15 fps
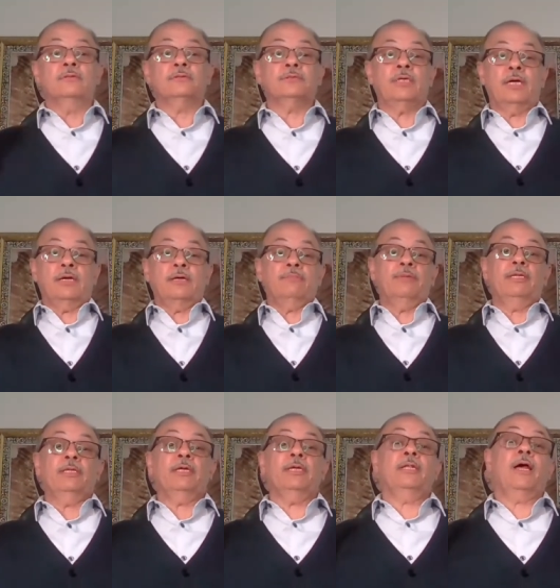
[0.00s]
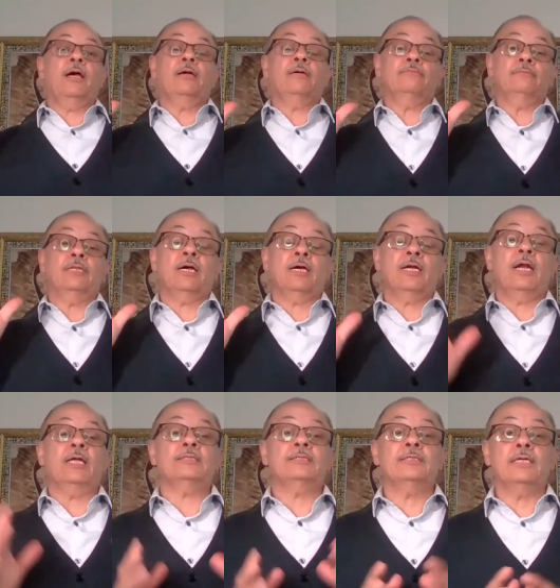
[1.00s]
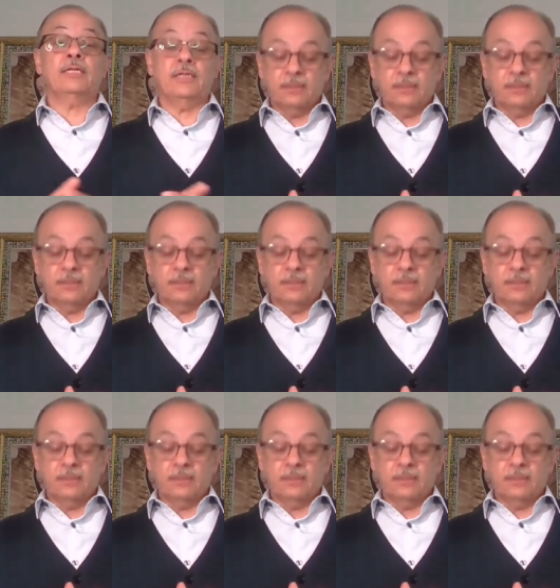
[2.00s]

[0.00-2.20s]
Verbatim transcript: o sea, pide la, la gracia